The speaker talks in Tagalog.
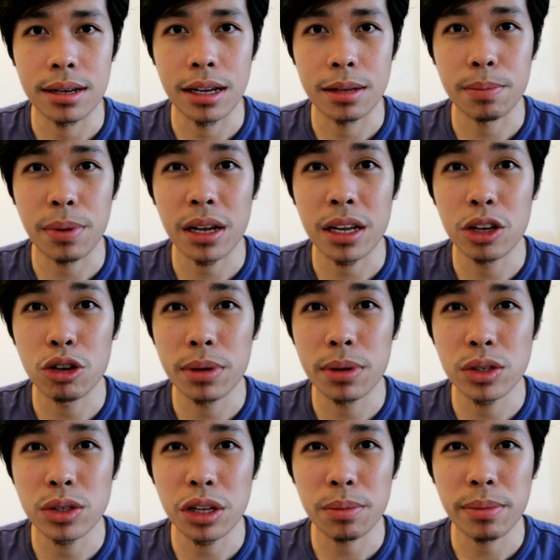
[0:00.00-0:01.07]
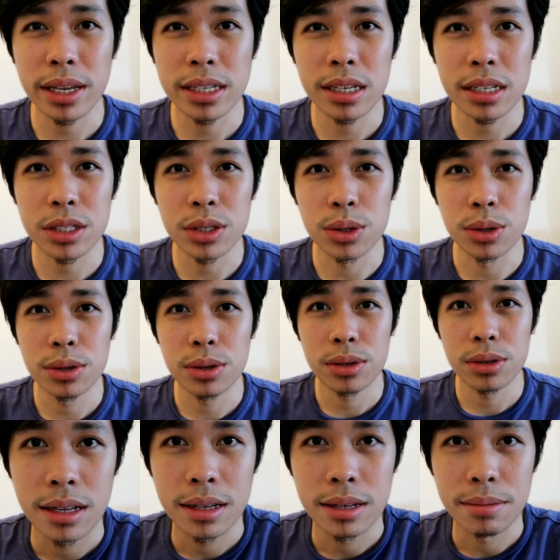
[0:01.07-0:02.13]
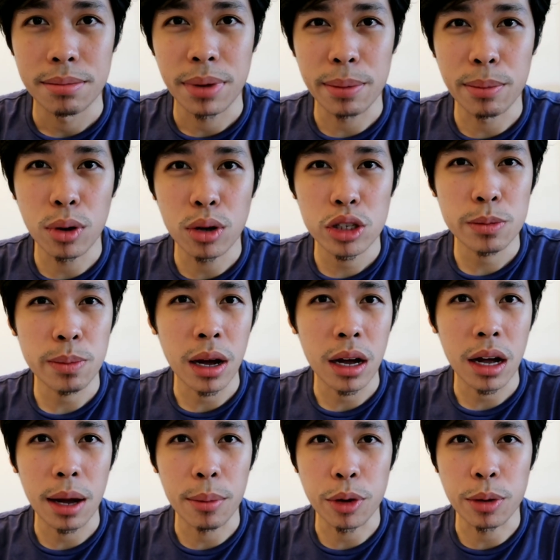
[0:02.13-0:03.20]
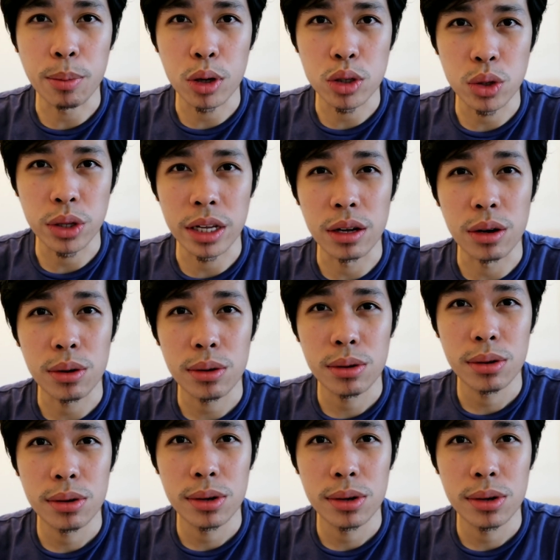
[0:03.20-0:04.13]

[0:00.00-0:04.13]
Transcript: At pag hinubad niyo na yung medyas niyo, may bonus pang amoy poso negro.